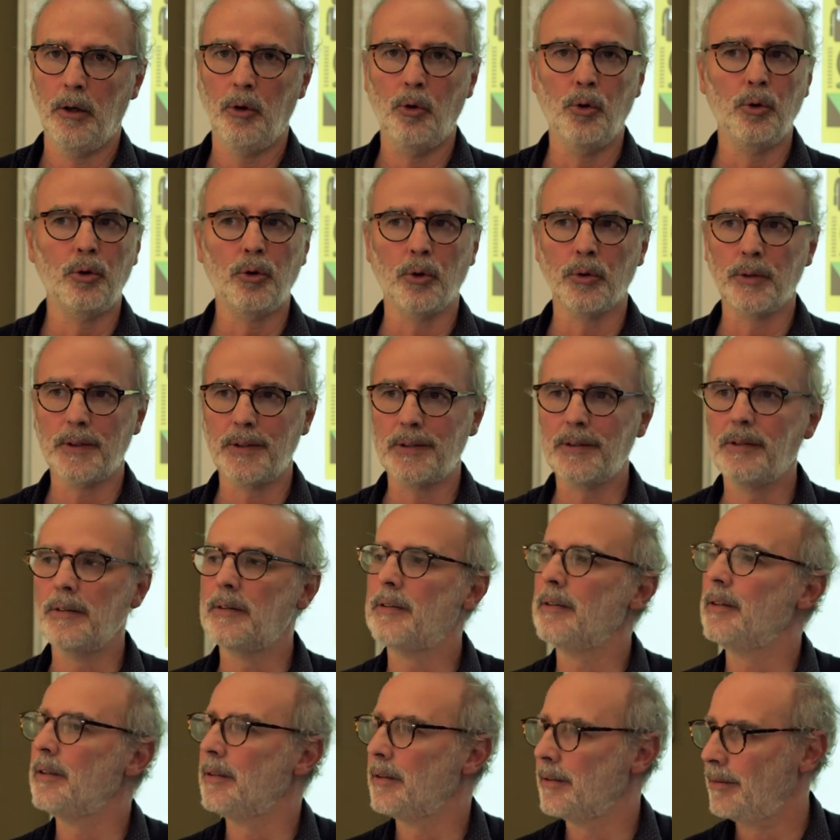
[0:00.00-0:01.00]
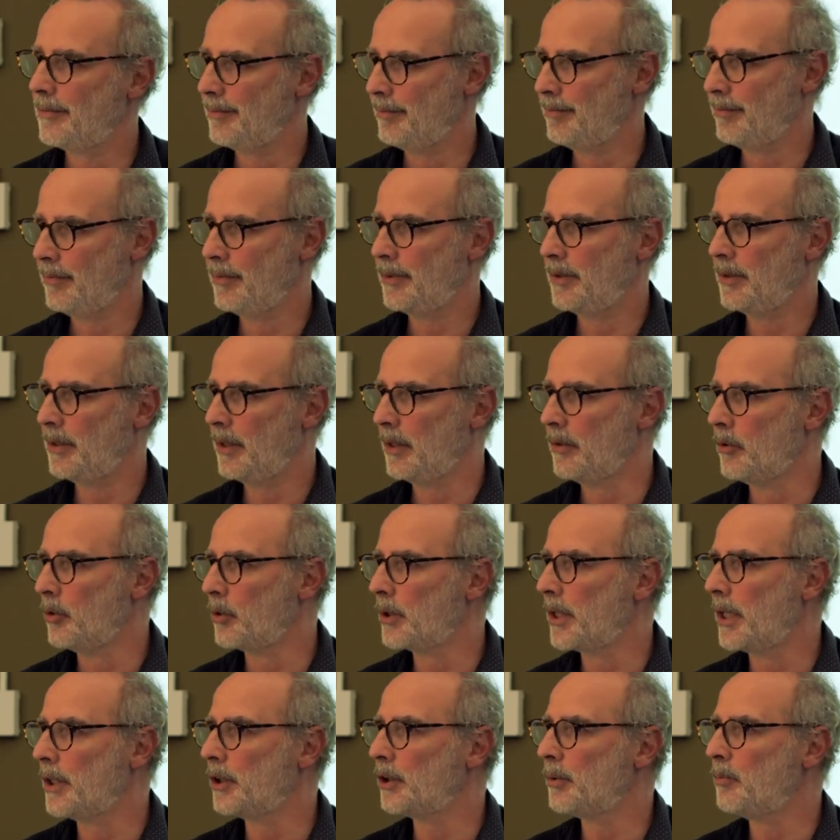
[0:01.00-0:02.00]
l'authenticité d'un
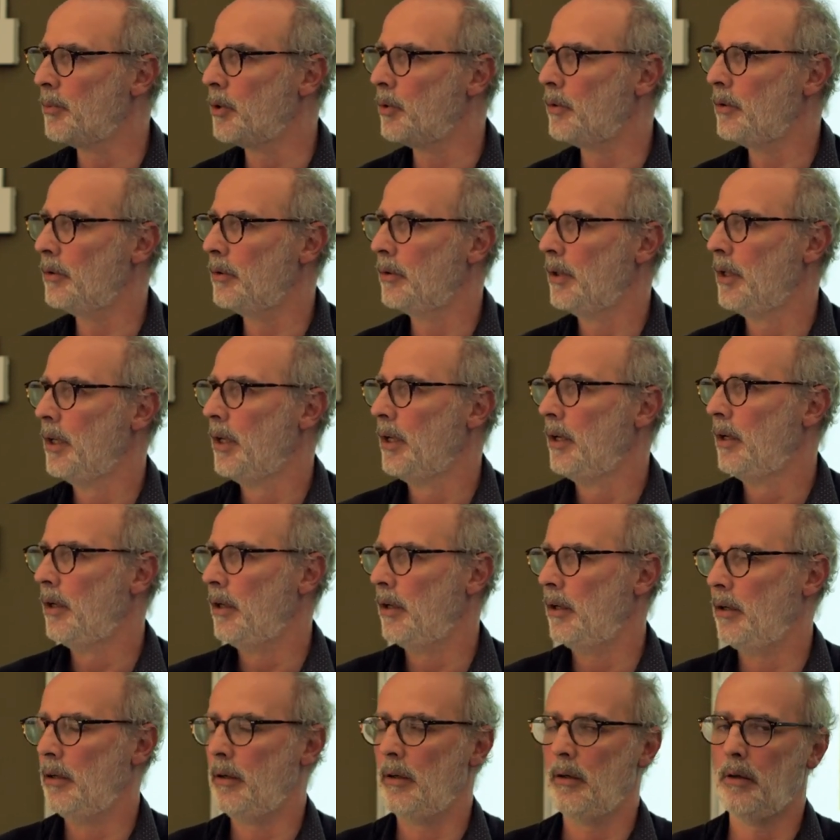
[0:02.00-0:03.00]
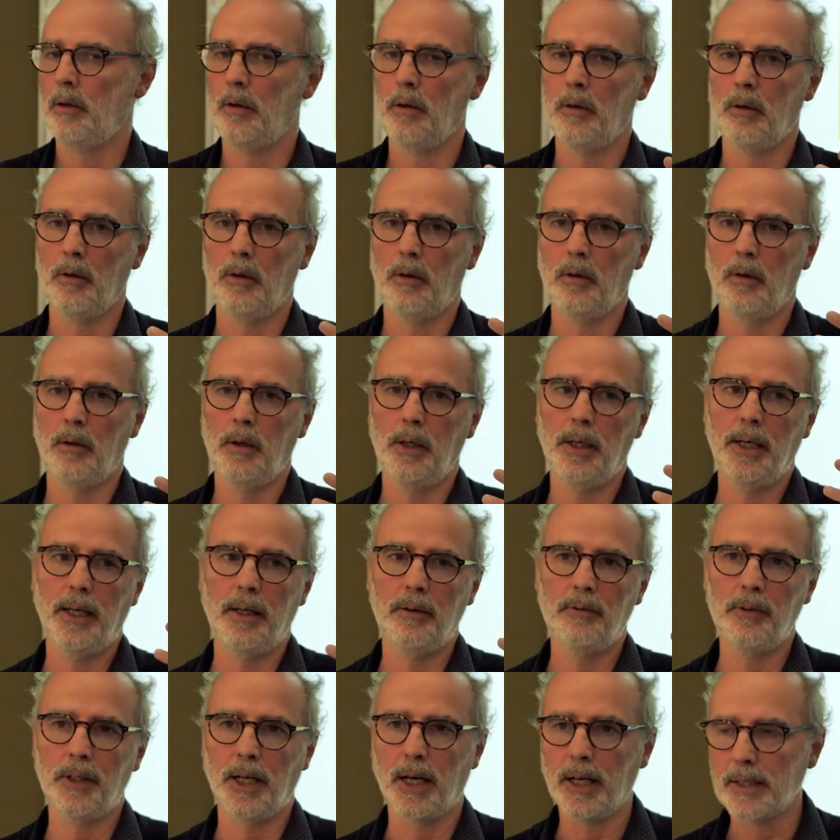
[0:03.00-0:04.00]
engagement,
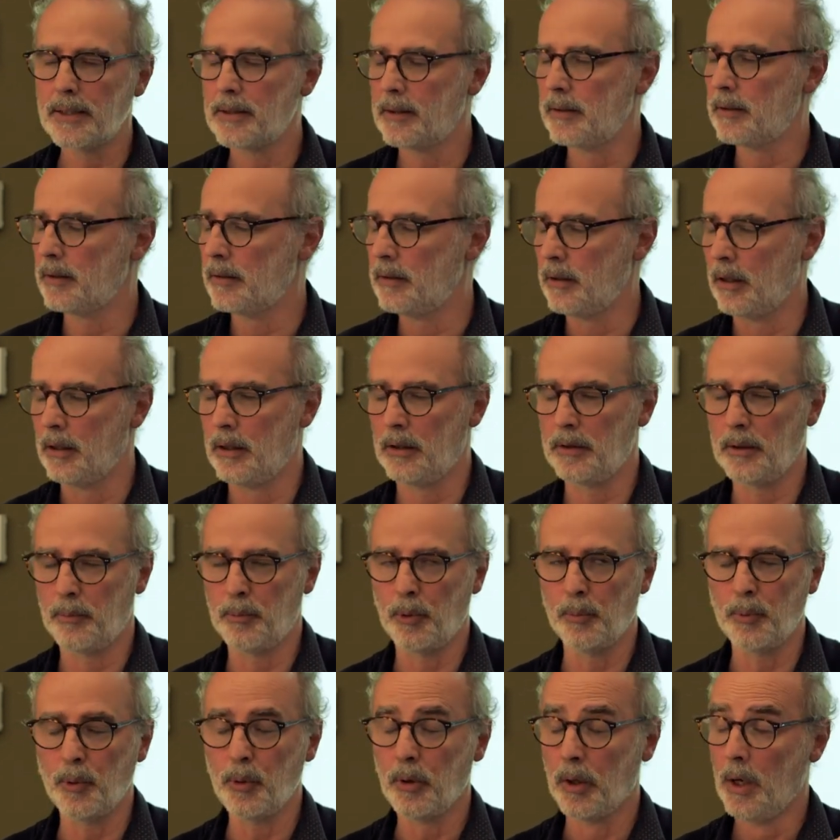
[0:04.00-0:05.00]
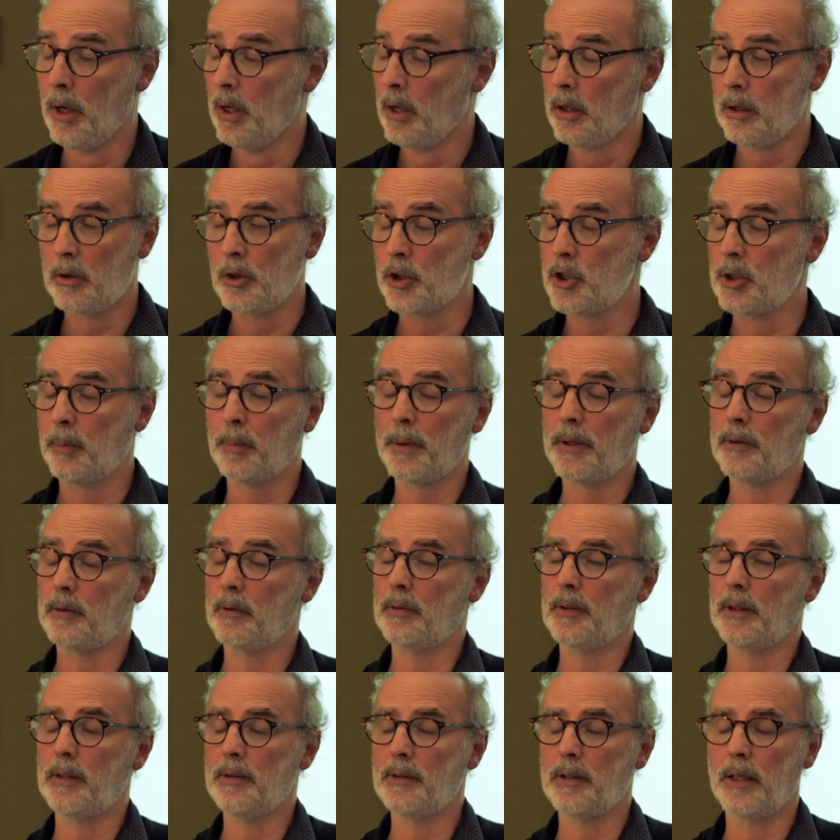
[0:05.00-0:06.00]
la véracité d'un propos. Quand j'ai
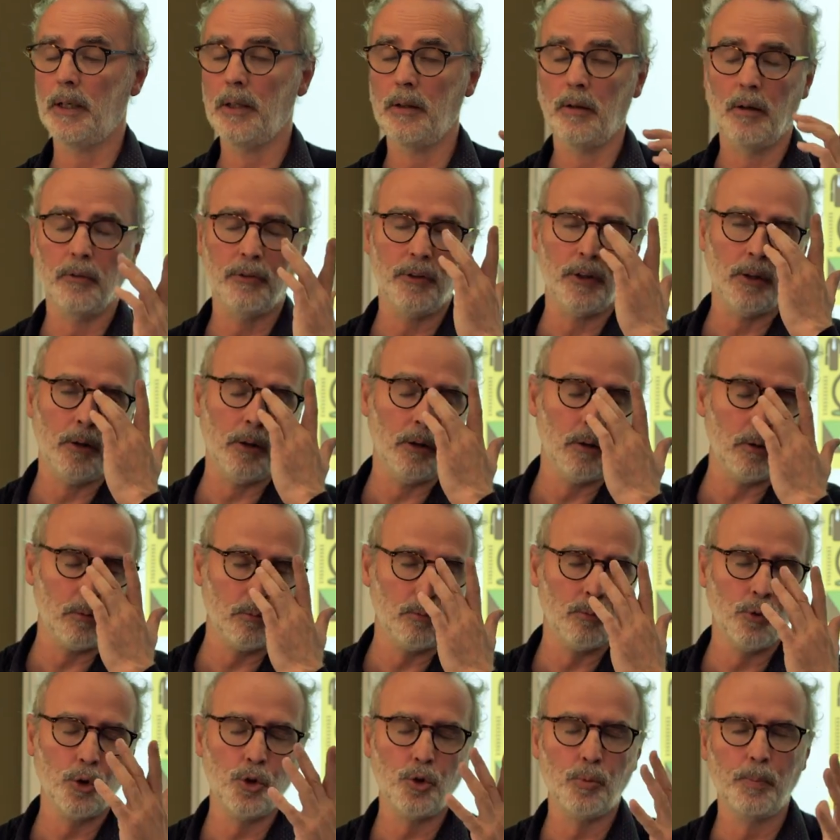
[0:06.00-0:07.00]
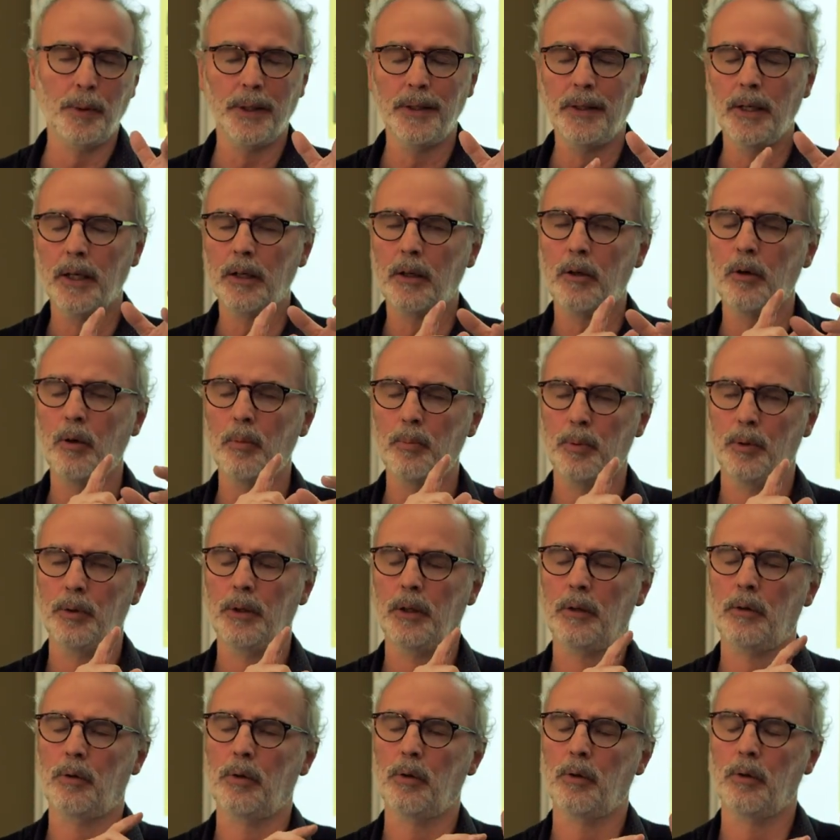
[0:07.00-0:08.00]
présenté les arènes, enfin, moi, je suis pas d'accord pour
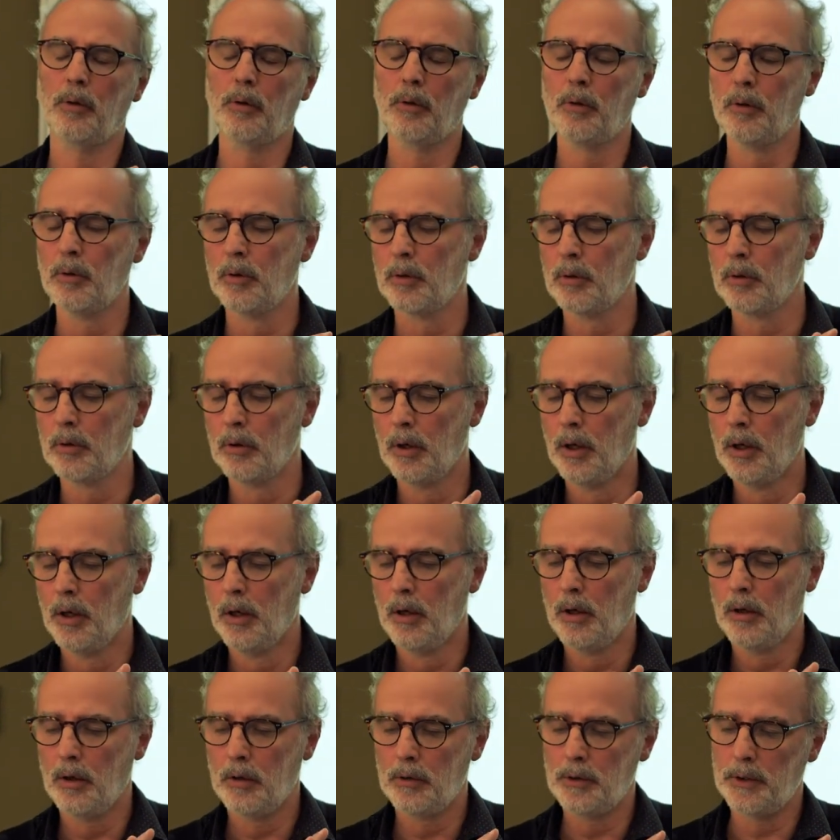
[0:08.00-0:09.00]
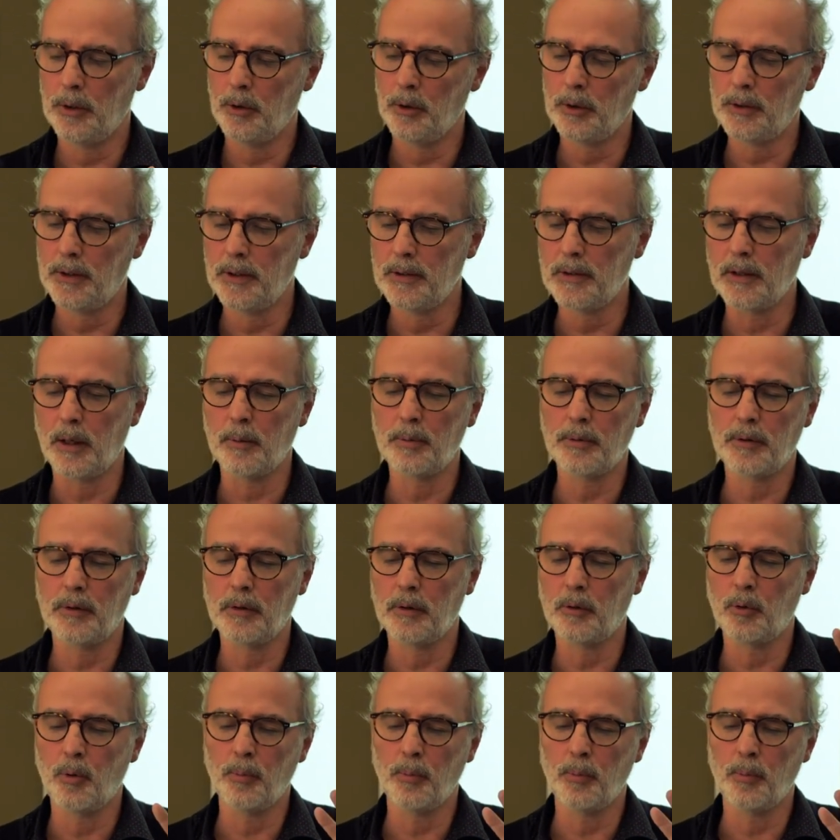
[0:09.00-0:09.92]
dire que le dialogue des arbres, c'était